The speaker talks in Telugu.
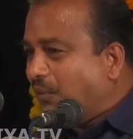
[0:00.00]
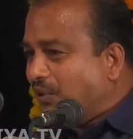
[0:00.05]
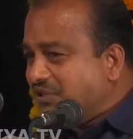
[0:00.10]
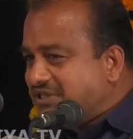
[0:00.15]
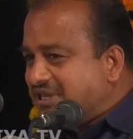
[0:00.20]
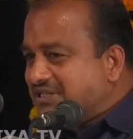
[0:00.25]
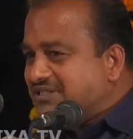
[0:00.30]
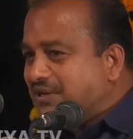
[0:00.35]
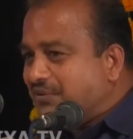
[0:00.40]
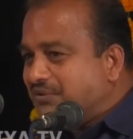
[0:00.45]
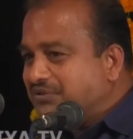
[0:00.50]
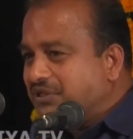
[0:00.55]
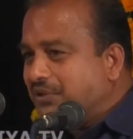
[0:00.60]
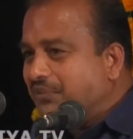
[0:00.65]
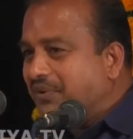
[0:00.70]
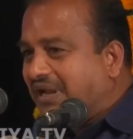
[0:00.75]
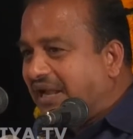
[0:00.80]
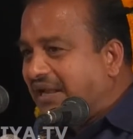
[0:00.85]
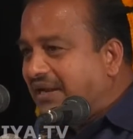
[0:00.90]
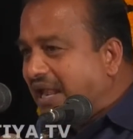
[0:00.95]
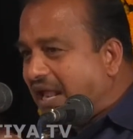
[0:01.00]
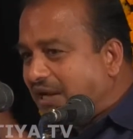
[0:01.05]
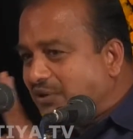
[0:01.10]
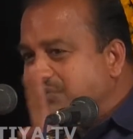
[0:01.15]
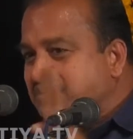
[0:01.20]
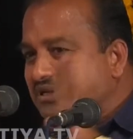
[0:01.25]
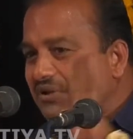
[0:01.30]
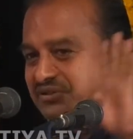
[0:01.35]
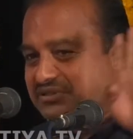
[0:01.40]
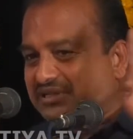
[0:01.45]
వచ్చే సంవత్సరం ఇంకా
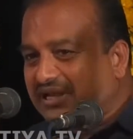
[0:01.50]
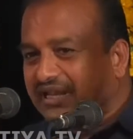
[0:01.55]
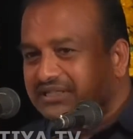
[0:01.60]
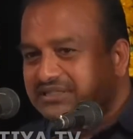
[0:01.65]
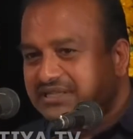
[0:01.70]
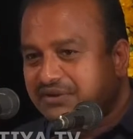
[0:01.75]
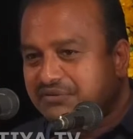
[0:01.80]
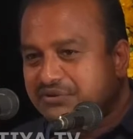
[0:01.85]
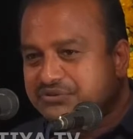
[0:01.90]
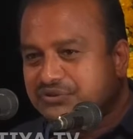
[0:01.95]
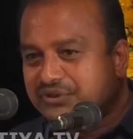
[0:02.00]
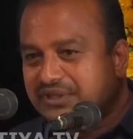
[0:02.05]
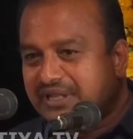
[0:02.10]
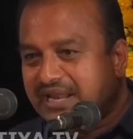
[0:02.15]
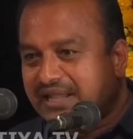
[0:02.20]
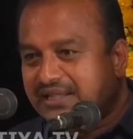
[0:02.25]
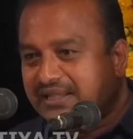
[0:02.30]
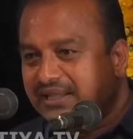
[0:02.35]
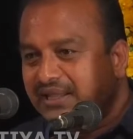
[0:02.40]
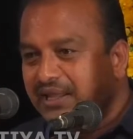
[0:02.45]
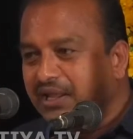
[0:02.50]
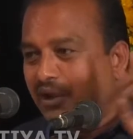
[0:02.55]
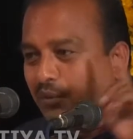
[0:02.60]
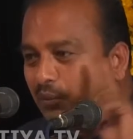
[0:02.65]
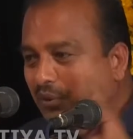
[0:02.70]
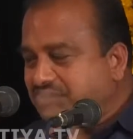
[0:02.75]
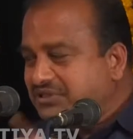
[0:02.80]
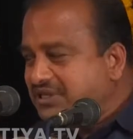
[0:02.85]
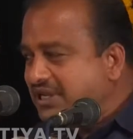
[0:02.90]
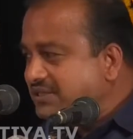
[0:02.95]
నాలుగు సంవత్సరాల సర్వీస్ ఉంది నాది
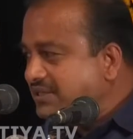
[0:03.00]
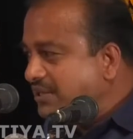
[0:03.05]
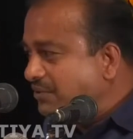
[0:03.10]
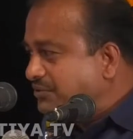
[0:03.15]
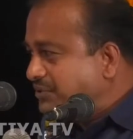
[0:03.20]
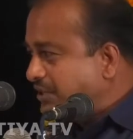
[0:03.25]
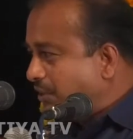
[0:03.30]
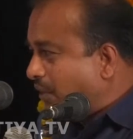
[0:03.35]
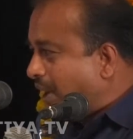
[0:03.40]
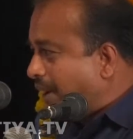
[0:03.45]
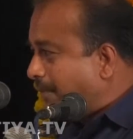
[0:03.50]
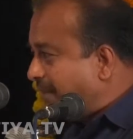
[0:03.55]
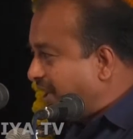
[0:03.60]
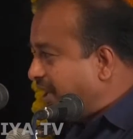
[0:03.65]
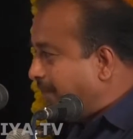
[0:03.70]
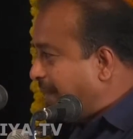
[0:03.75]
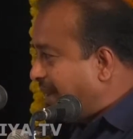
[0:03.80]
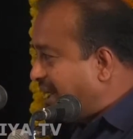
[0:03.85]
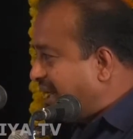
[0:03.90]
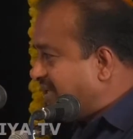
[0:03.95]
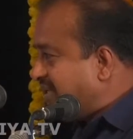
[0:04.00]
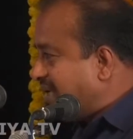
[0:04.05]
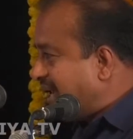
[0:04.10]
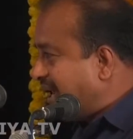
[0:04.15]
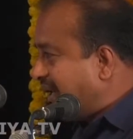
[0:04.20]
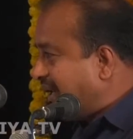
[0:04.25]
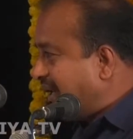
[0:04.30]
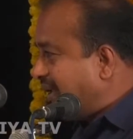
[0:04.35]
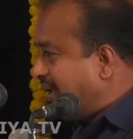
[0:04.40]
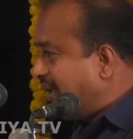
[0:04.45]
వచ్చే సంవత్సరం అమ్మాయి పెళ్లి
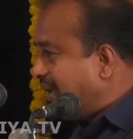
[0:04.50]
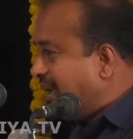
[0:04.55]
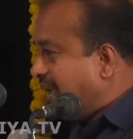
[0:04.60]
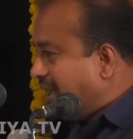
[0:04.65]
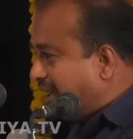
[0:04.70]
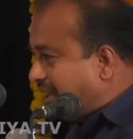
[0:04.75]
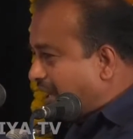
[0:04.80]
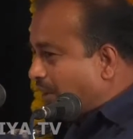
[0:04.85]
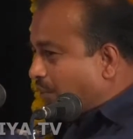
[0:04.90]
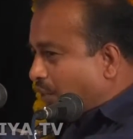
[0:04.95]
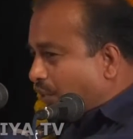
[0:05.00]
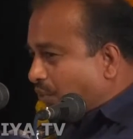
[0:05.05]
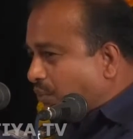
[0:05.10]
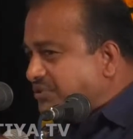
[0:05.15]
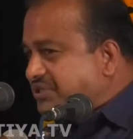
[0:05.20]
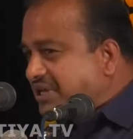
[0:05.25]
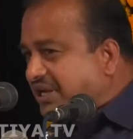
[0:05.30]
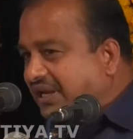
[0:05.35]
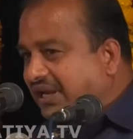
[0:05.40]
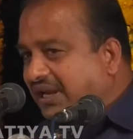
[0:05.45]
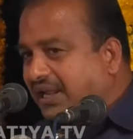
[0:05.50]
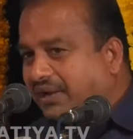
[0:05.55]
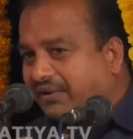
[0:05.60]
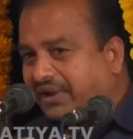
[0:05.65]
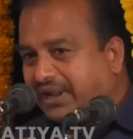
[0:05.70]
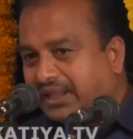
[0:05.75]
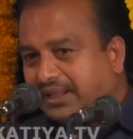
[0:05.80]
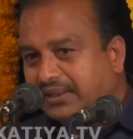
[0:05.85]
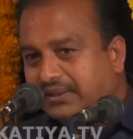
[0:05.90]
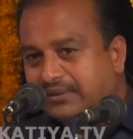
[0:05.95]
చేయాలి ఇంకా కొడుకు సెటిల్
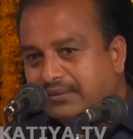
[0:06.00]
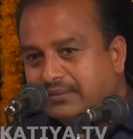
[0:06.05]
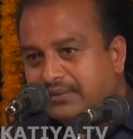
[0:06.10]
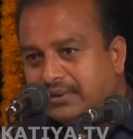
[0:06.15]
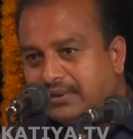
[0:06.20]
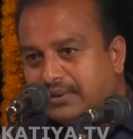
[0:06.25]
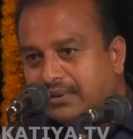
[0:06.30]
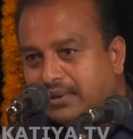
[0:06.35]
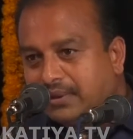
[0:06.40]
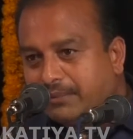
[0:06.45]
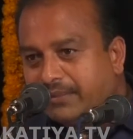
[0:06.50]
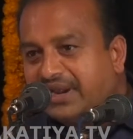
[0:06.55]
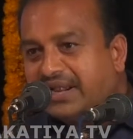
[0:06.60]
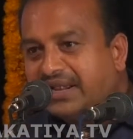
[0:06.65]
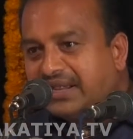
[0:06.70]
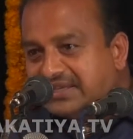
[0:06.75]
కావాలి మరి